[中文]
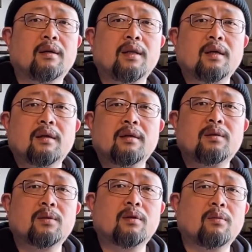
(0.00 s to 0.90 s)
那个
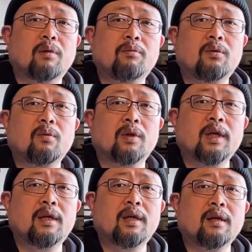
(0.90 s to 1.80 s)
就是我们国
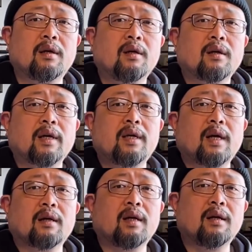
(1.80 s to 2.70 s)
内这个给
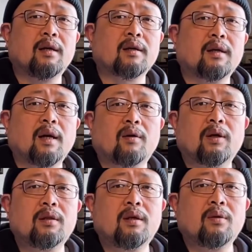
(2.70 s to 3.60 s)
养、给给老
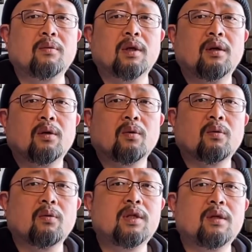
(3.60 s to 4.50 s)
人提供的工
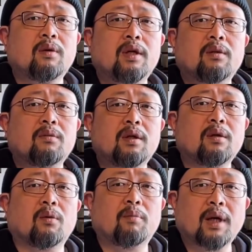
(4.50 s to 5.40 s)
作机会这些东西
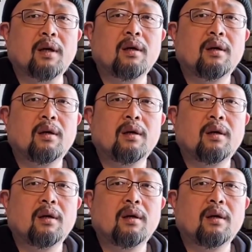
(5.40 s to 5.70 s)
有吗？